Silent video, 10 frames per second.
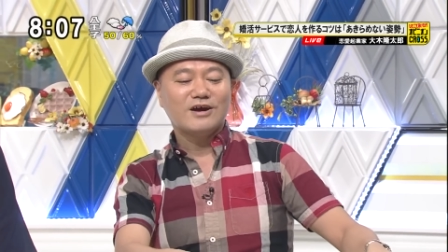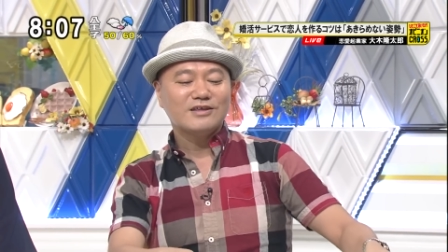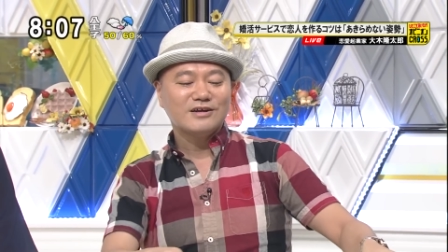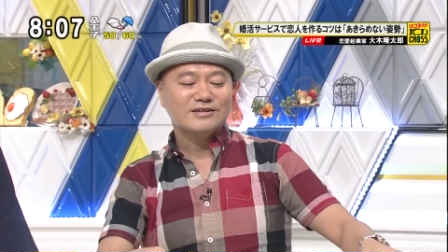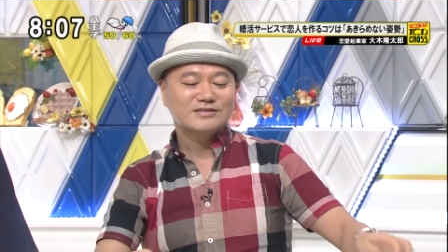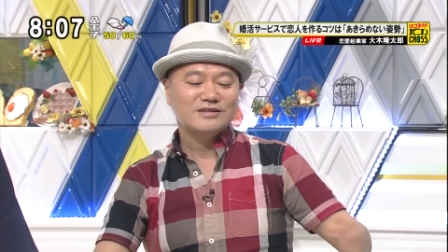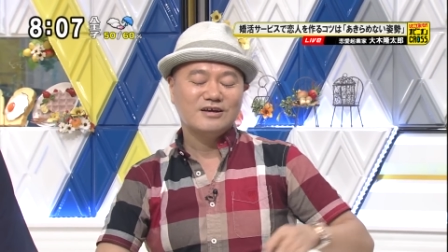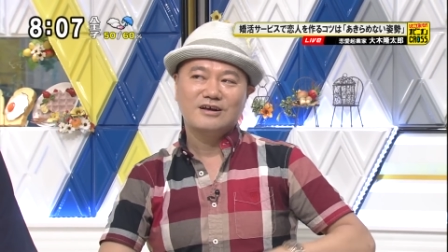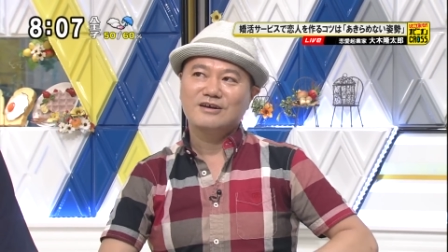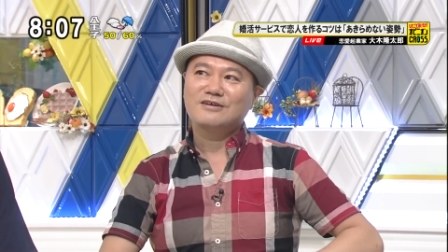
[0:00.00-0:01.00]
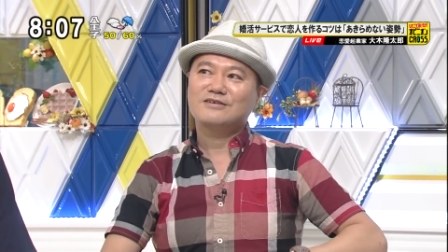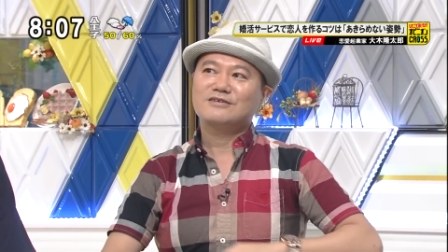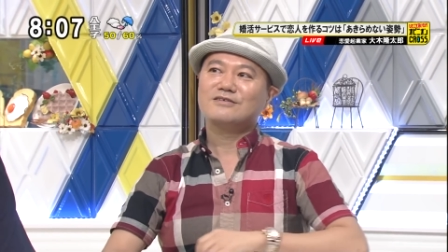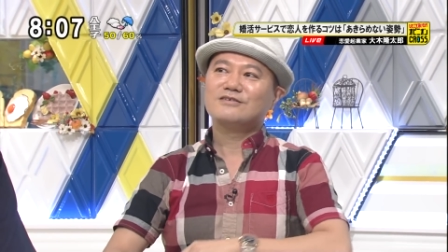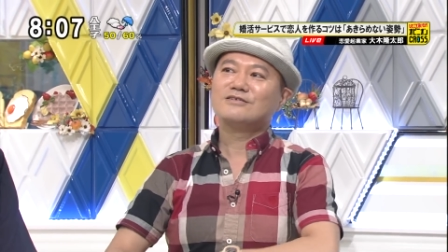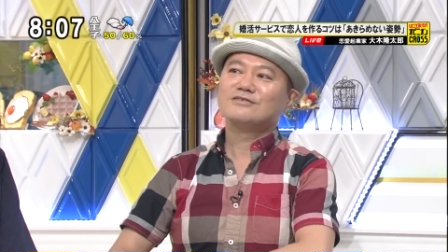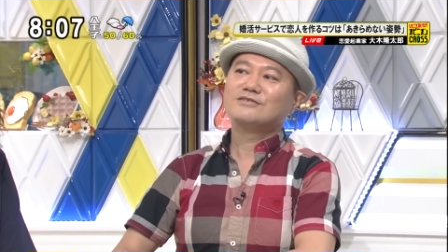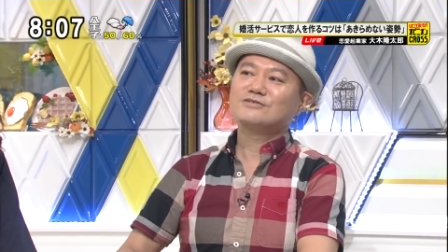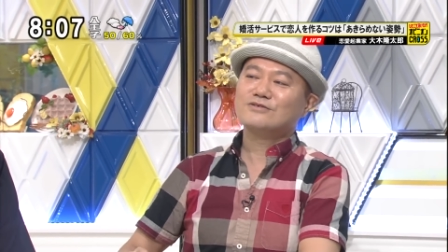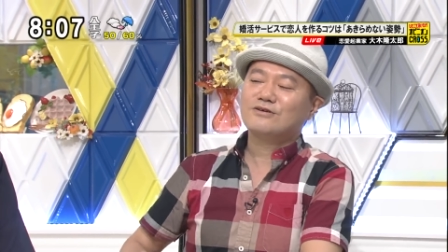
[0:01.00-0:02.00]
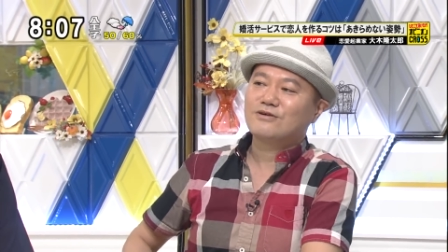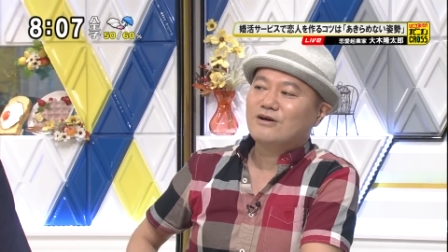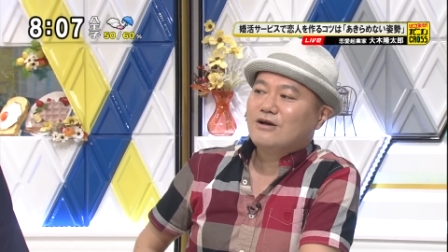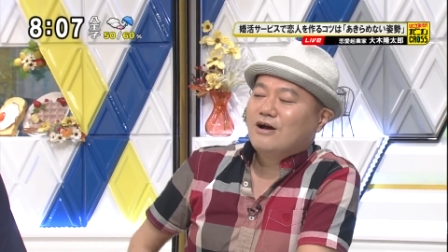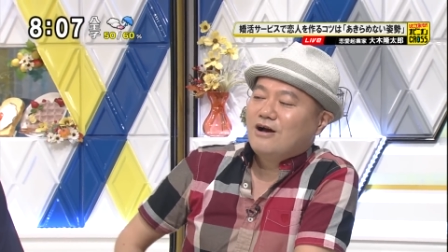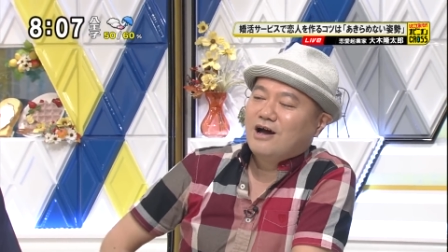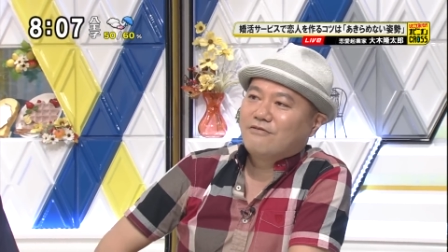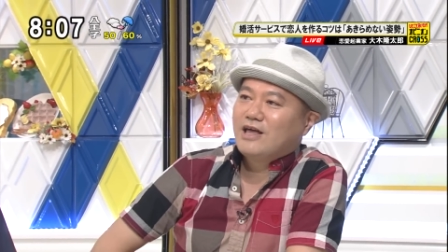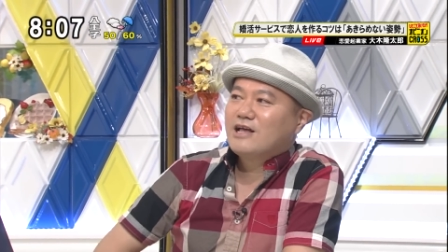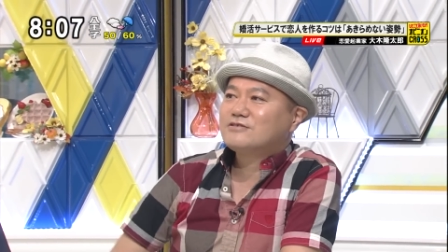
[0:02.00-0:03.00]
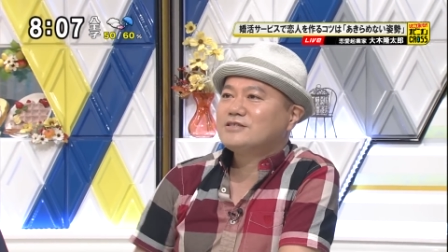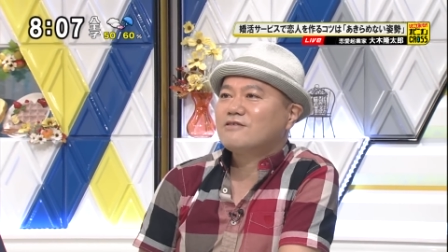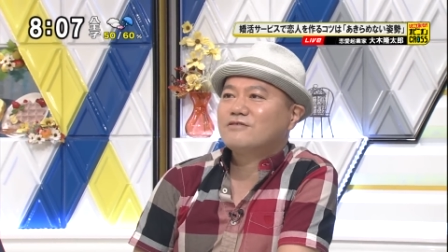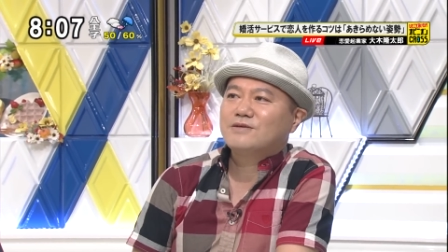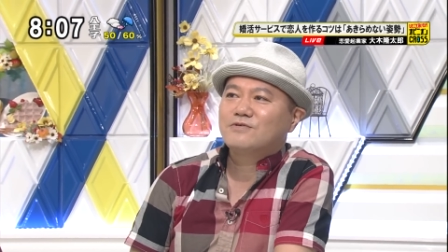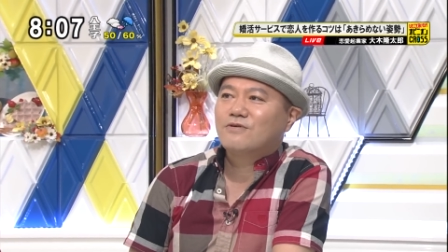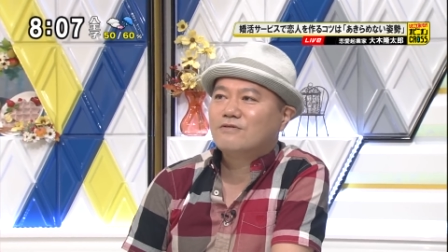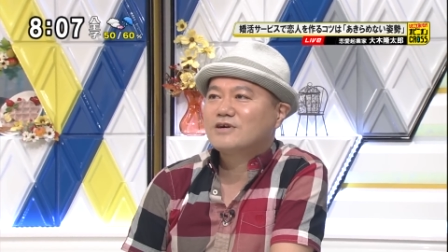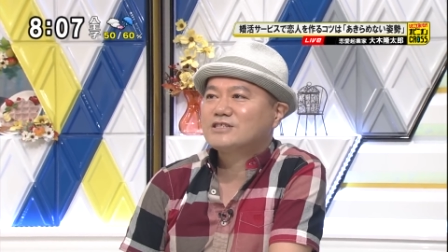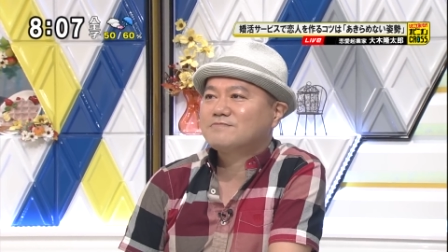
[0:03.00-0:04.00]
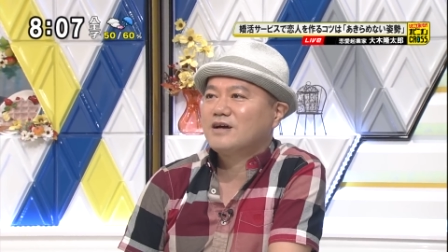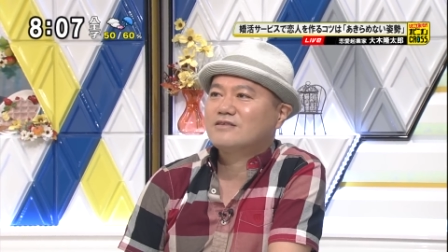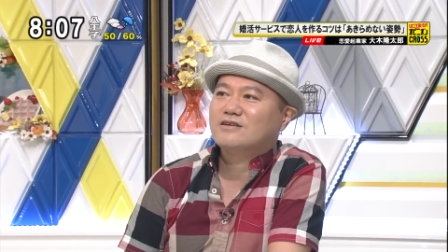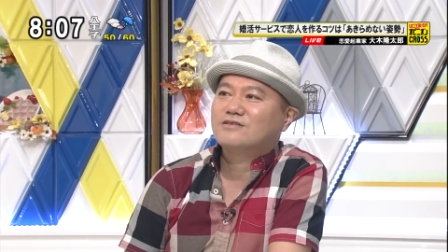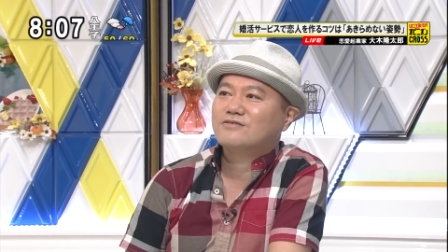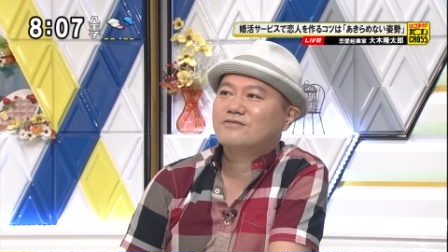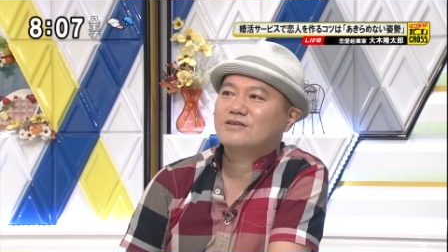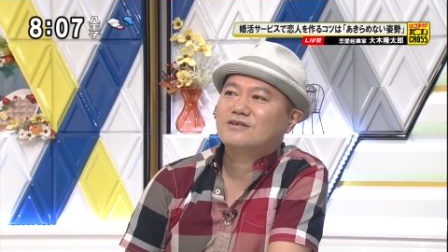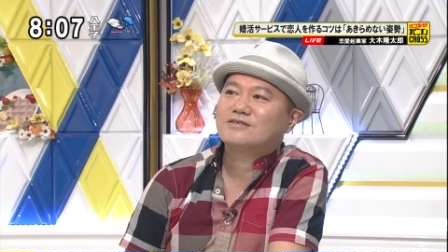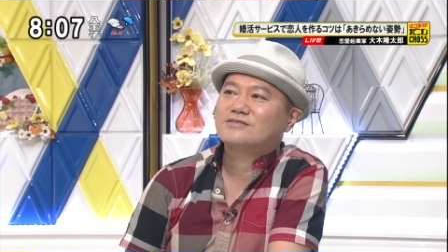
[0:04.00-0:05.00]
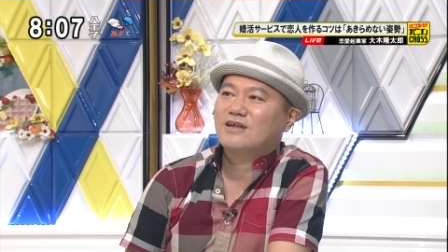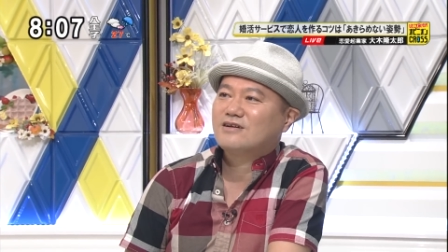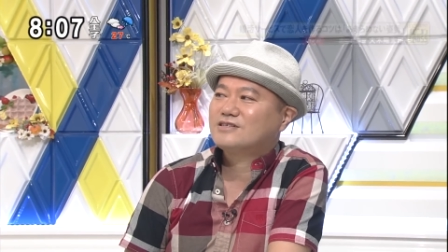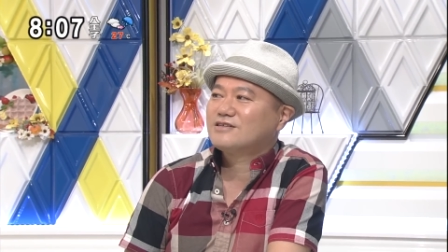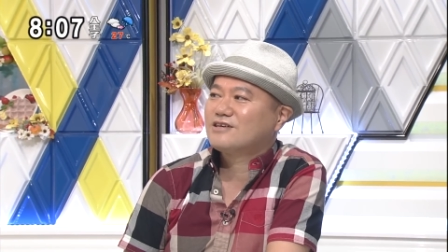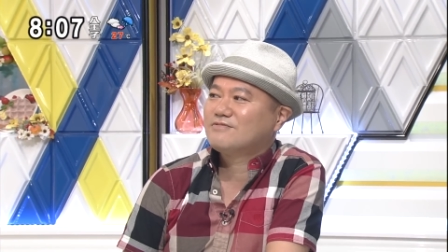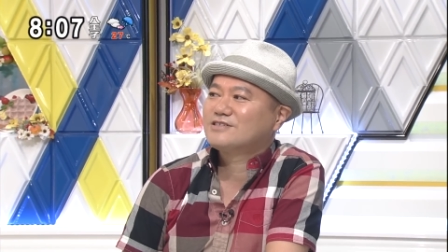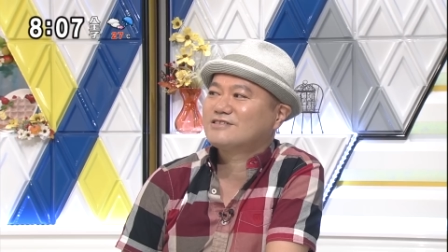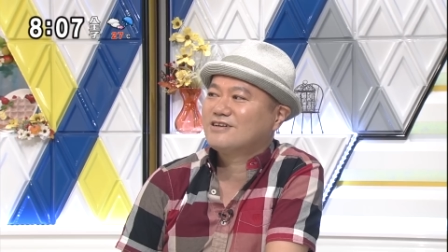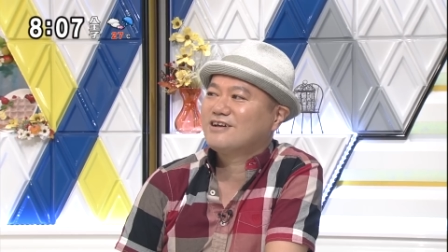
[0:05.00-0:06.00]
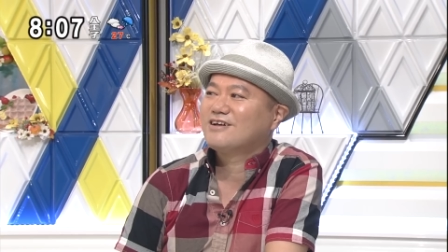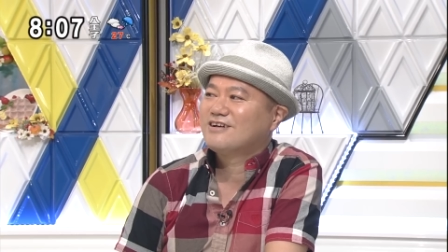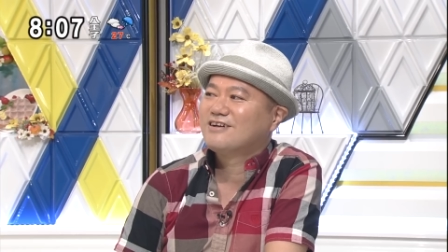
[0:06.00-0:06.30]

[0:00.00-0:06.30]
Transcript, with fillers: この間ですね、一概には言えないからね。そう、ええ、あのエグゼクティブ婚活パーティーっていうのに参加してきまして、